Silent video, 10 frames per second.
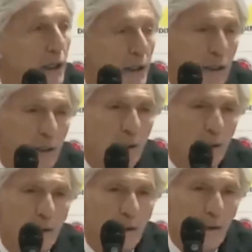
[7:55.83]
también estuvo
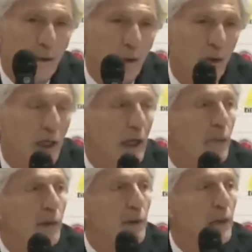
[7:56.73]
en Colombia,
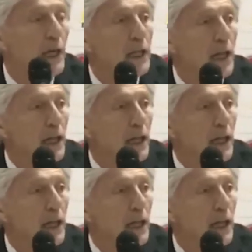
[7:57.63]
donde lo dirigió